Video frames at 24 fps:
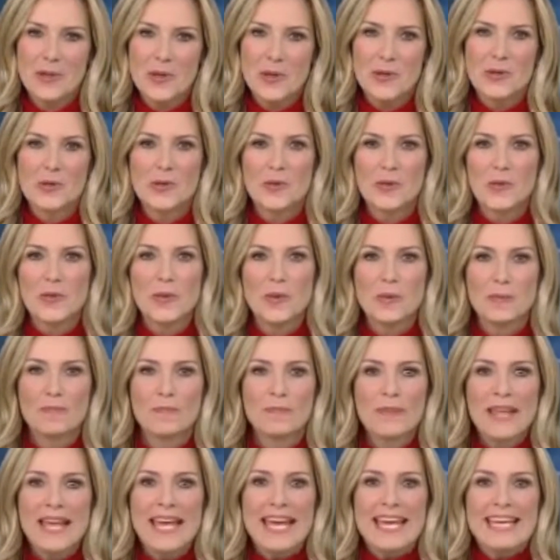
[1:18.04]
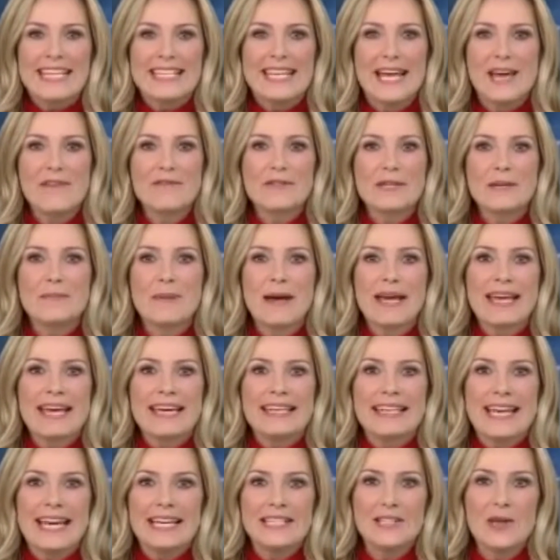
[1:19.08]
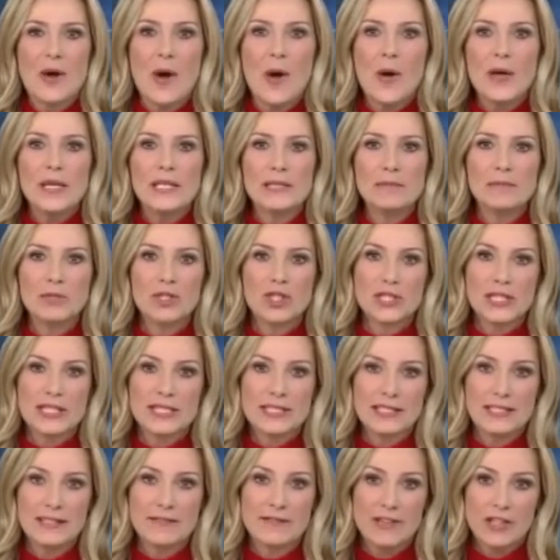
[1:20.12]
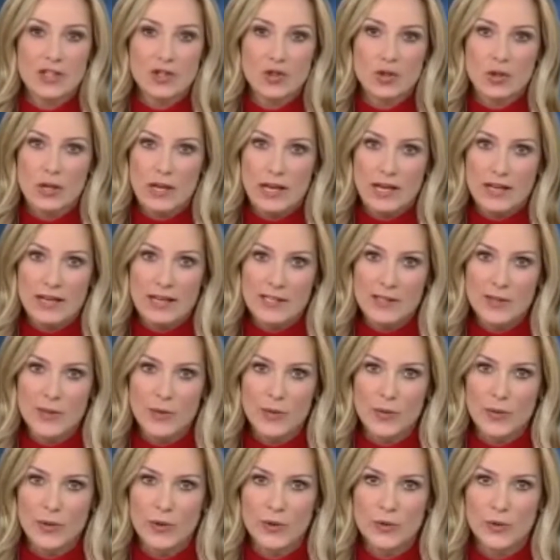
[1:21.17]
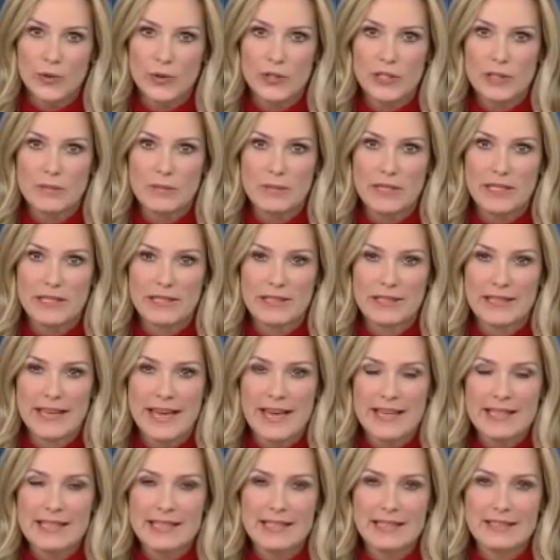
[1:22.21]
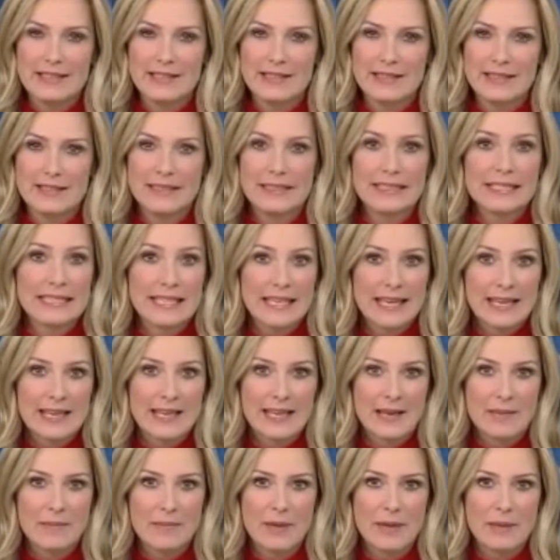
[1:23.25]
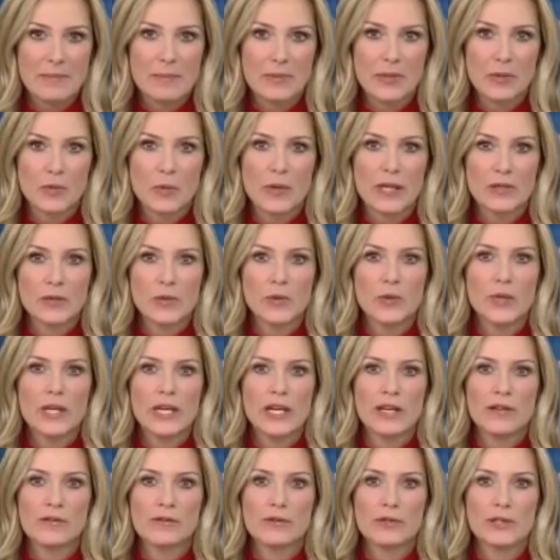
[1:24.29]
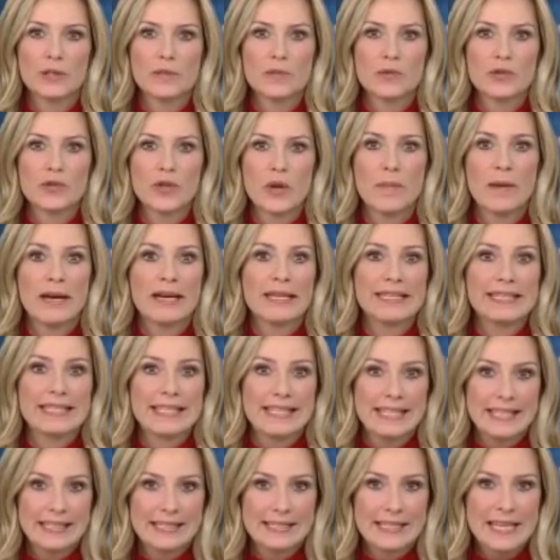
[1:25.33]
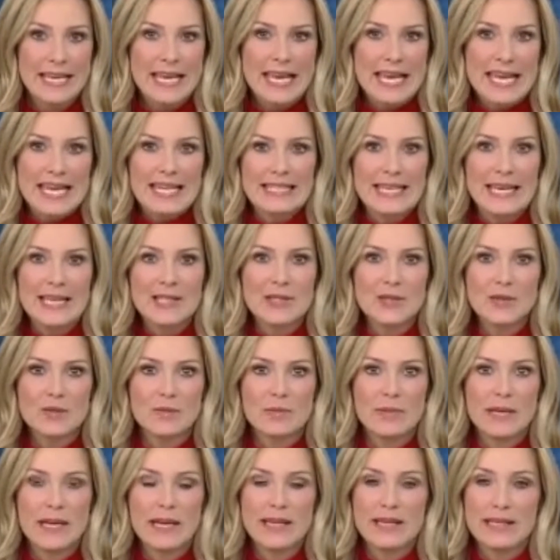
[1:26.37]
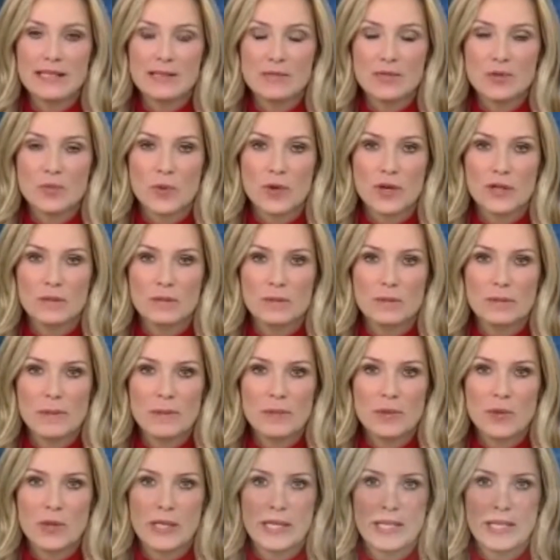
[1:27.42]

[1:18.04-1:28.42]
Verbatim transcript: sie noch zum Üben. Der FC Bayern hat heute bestätigt, was schon lange als Gerücht durch die Medien geisterte. Trainer Pep Guardiola wird im Sommer gehen. Das und mehr jetzt im Sport mit meinem